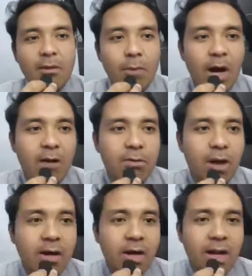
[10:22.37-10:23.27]
Bang
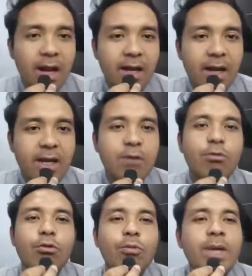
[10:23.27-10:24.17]
Audrey nih GG
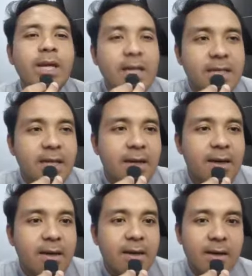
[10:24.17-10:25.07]
Kurubinya sih
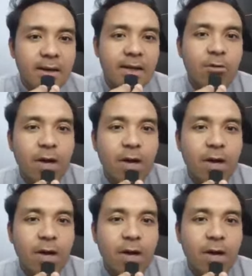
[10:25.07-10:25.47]
ini gue